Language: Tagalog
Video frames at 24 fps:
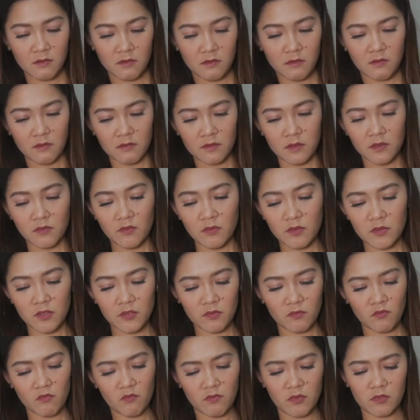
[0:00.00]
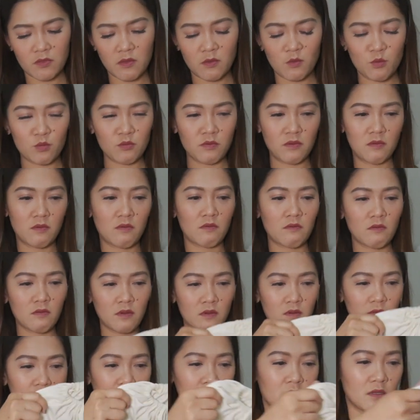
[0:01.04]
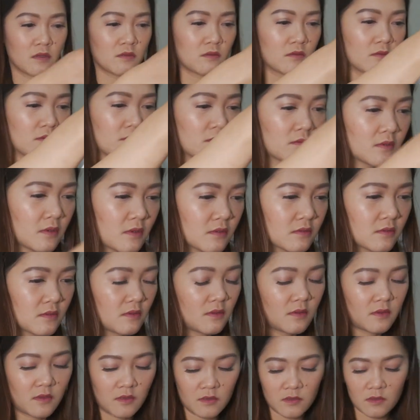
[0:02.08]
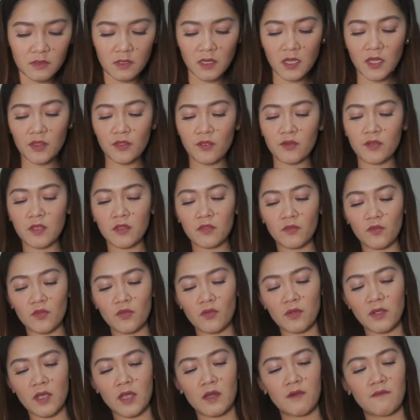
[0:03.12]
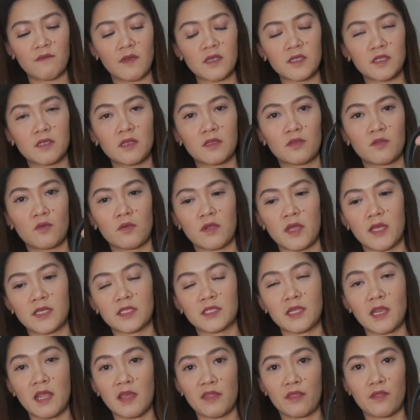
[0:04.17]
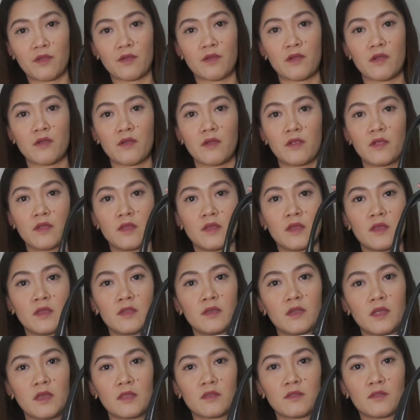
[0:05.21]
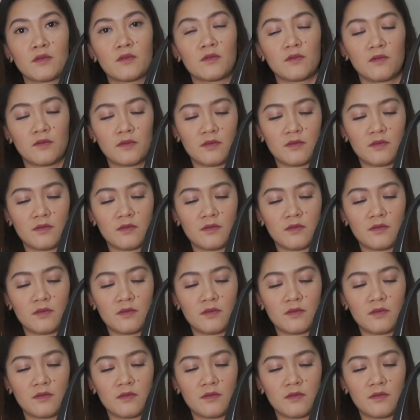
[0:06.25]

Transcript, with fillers: Oo, hindi ko na siya ito masyadong ginagamit. Kasi, leather dito yung canvas dito, guys. Leather. Dito.